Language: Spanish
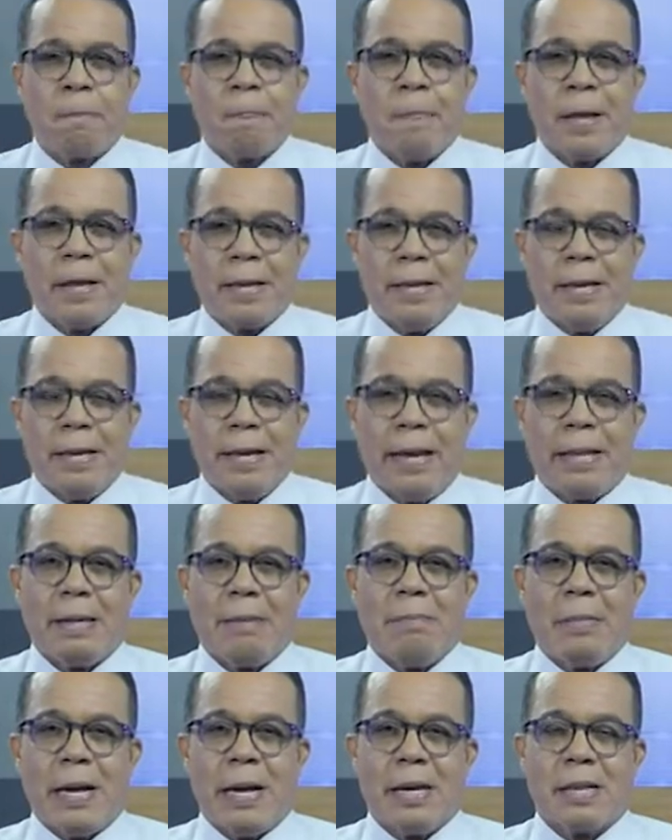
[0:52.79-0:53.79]
Y
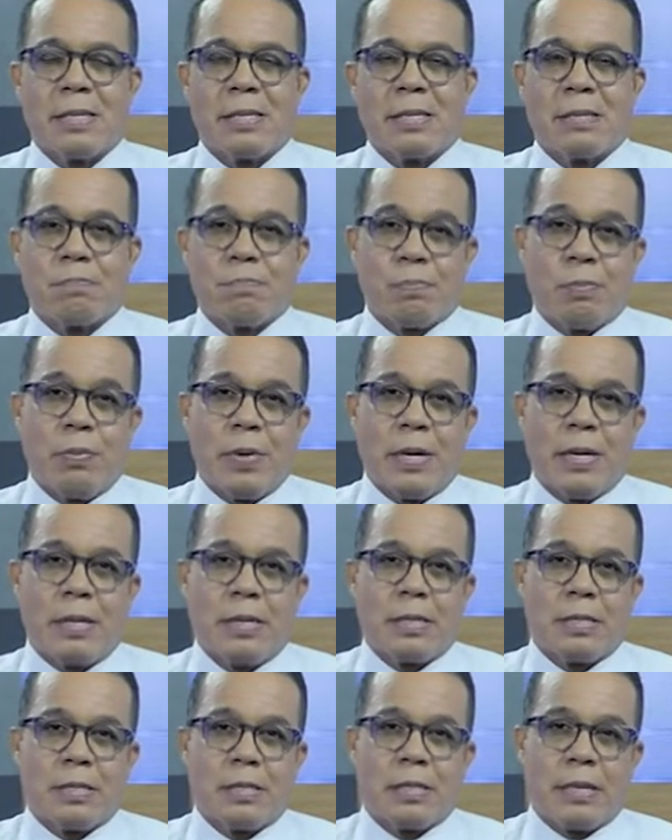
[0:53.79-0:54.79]
además,
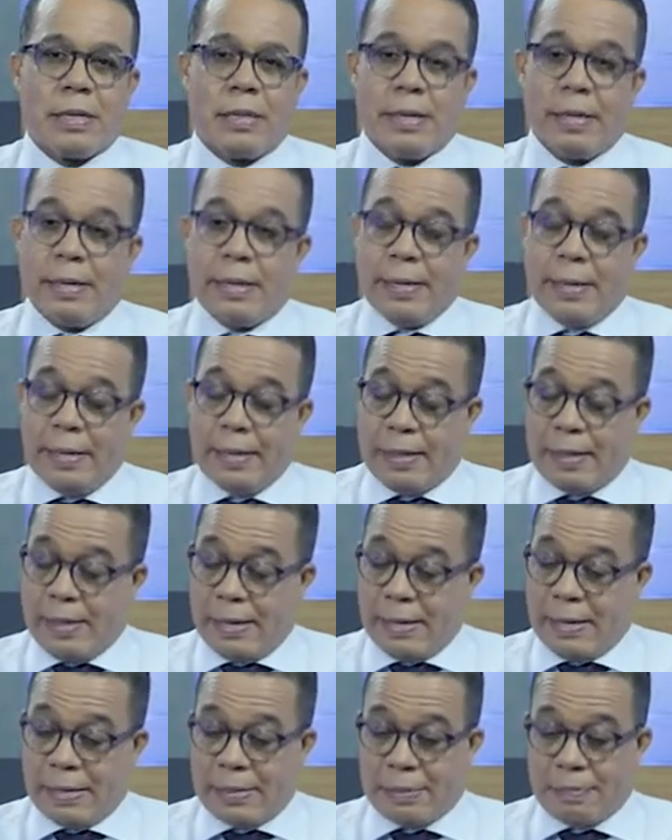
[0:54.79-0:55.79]
pues que en
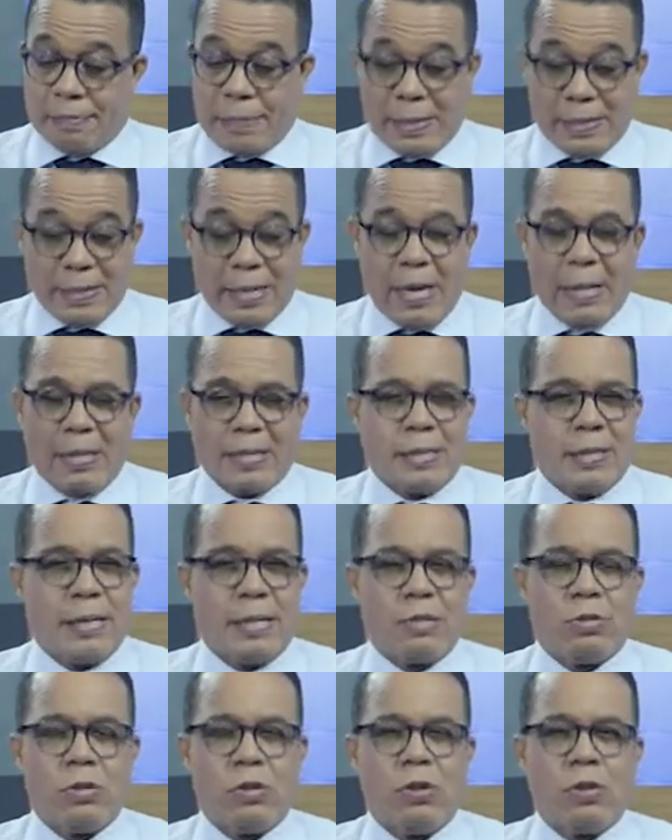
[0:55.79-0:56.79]
las pasadas
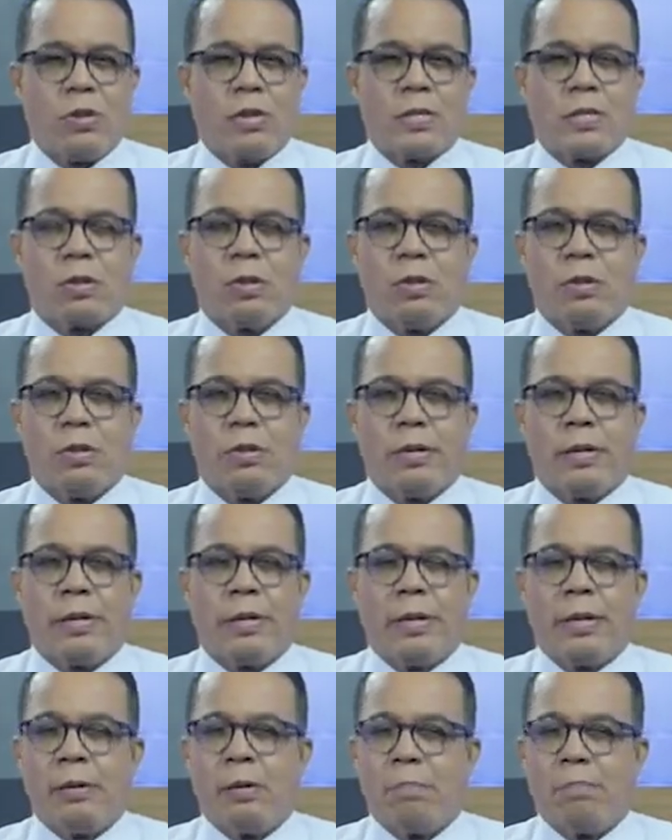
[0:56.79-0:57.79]
elecciones
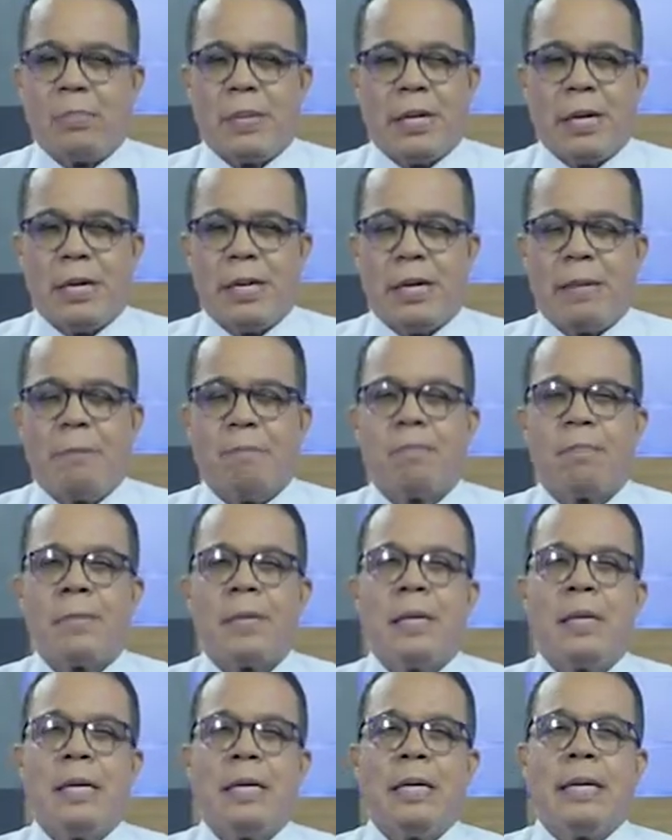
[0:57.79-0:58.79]
eh, obtiene
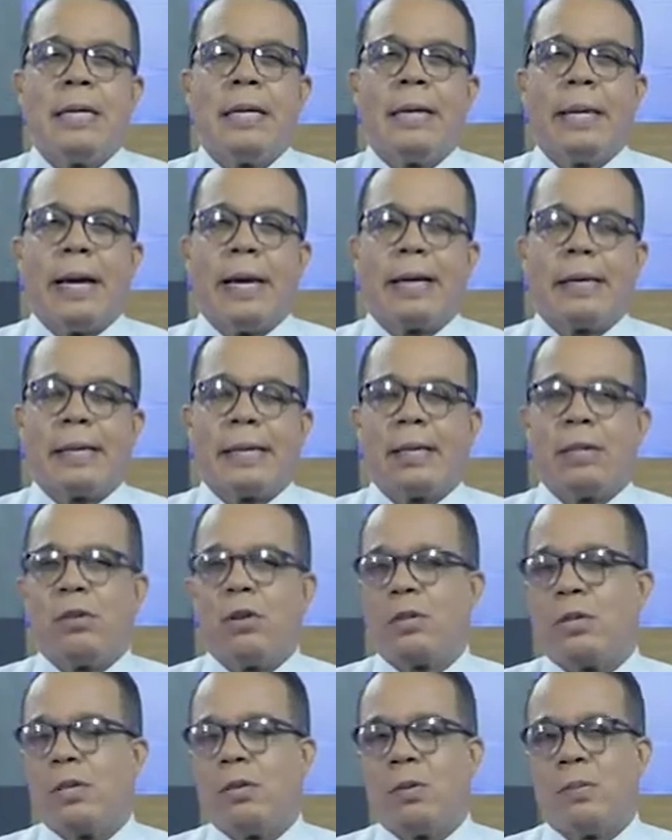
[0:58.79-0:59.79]
eh,
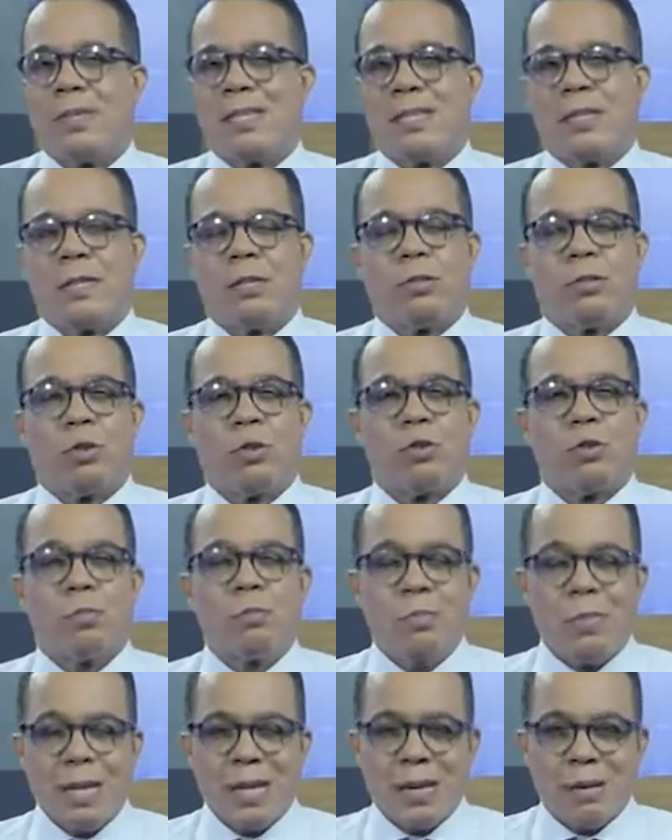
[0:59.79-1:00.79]
alrededor de 900
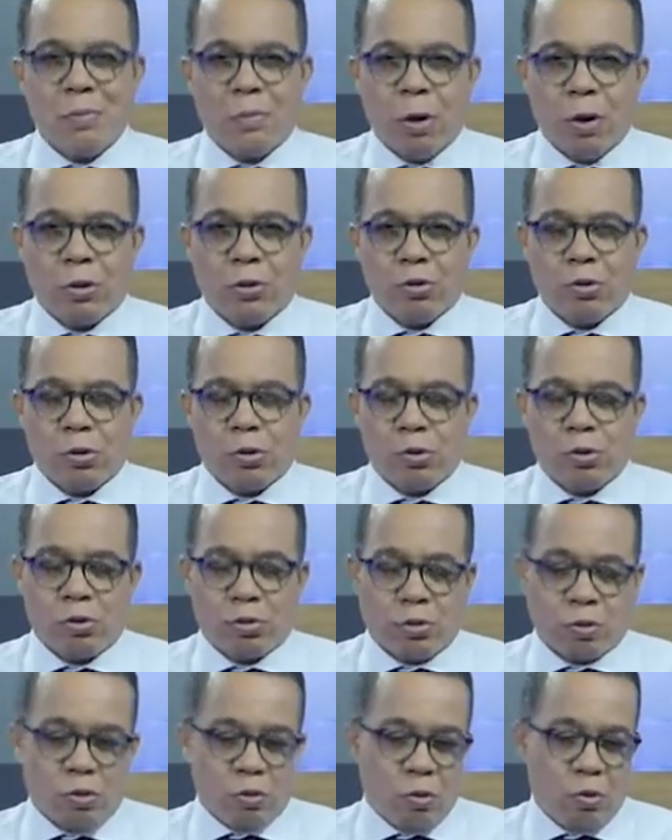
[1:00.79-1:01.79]
mil votos,
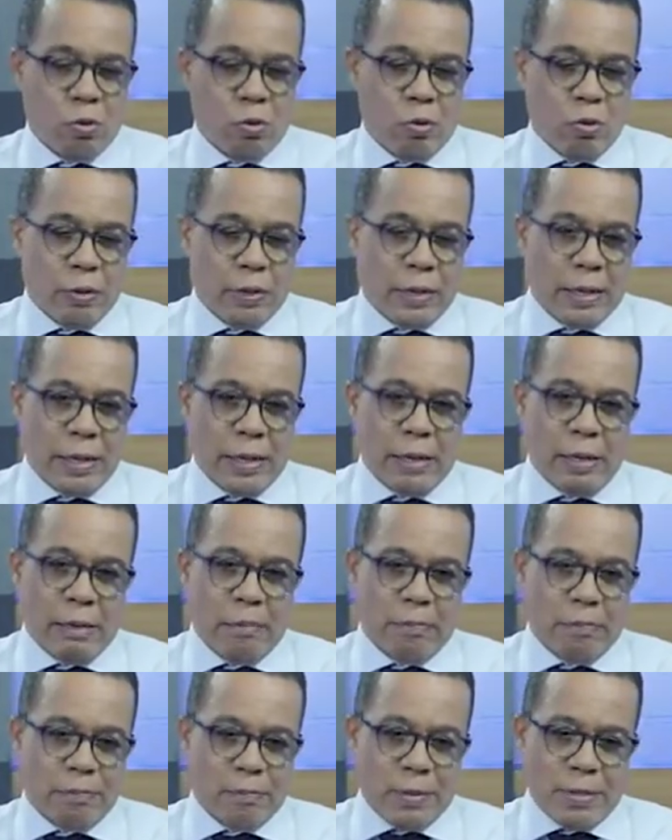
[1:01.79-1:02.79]
con lo que él
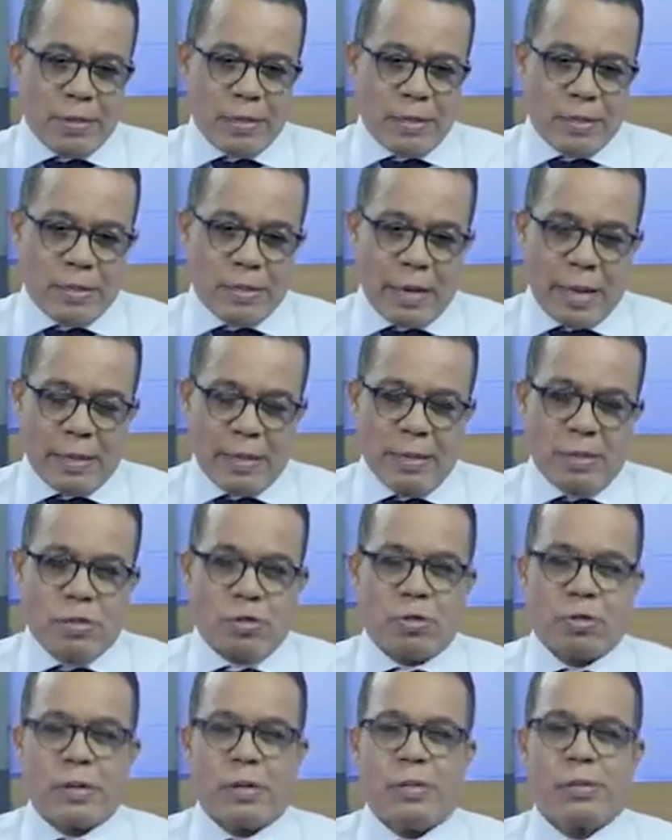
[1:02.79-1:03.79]
pues ha
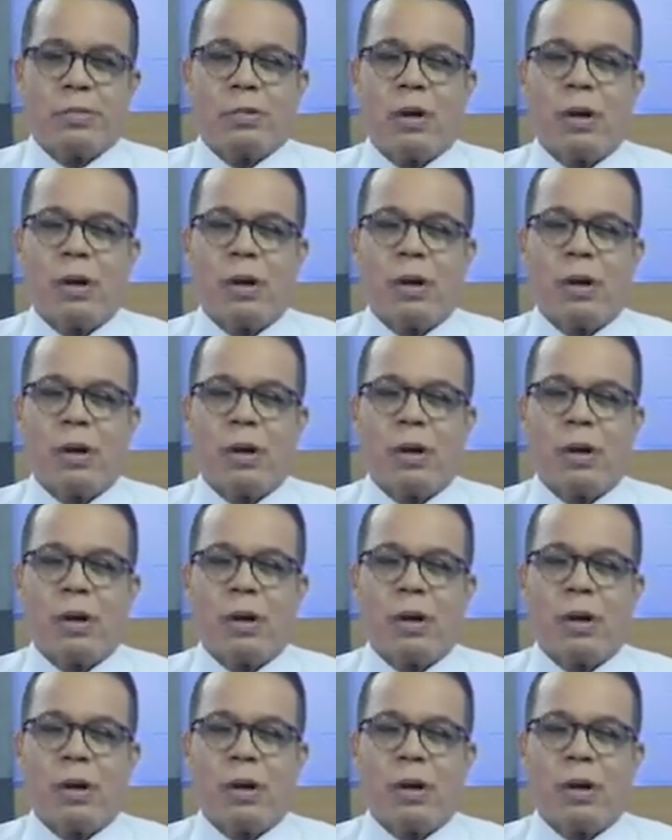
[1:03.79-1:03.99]
dicho que eso han